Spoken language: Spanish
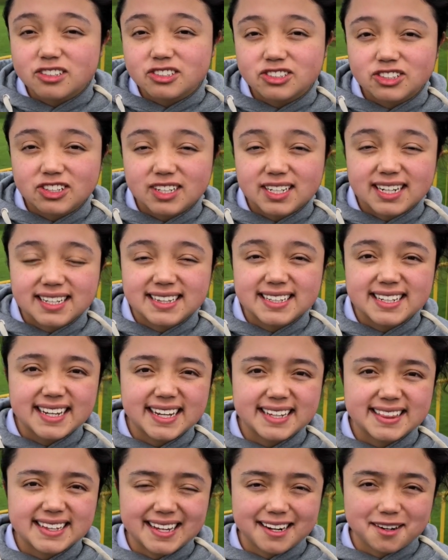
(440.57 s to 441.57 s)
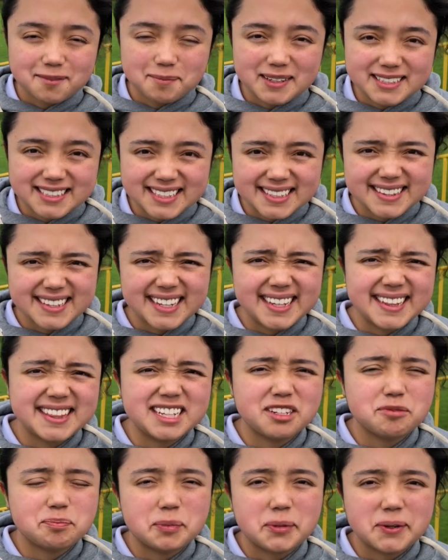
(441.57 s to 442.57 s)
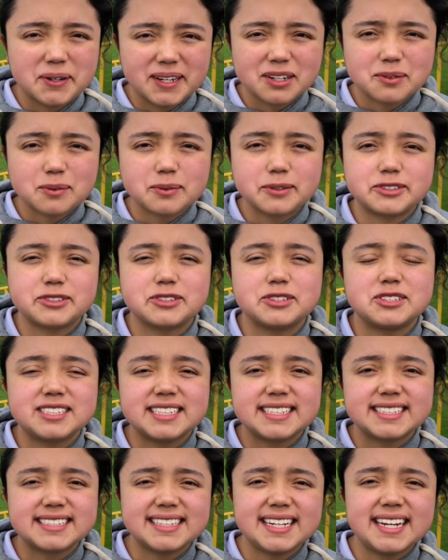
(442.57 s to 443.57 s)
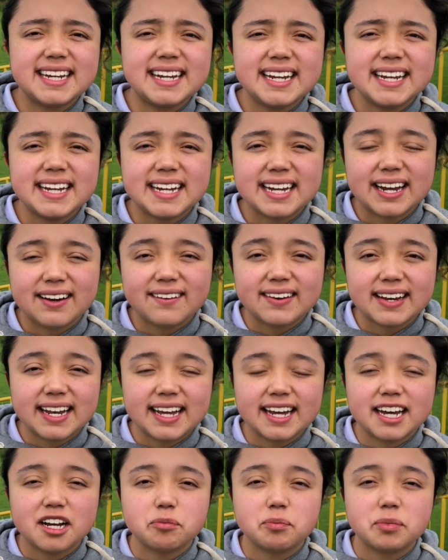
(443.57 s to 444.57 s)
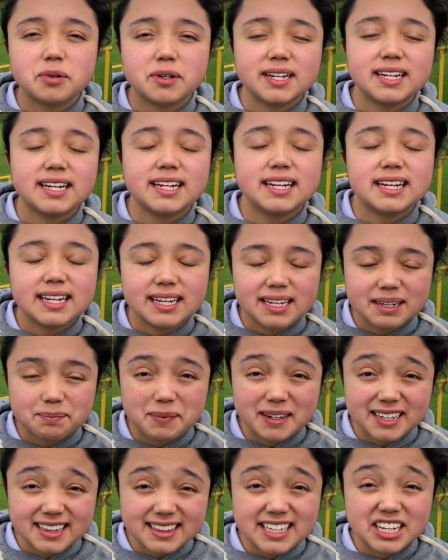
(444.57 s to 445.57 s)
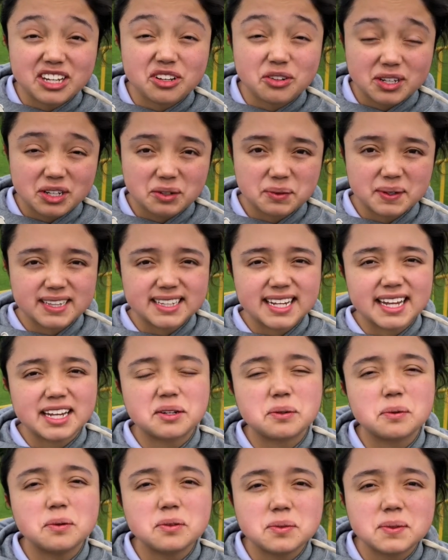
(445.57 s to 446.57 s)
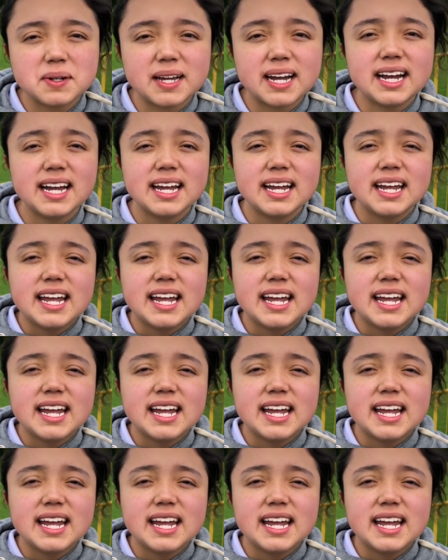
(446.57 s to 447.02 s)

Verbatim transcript: soy candidata representante por el curso cc avalada por el partido Igualdad y Cultura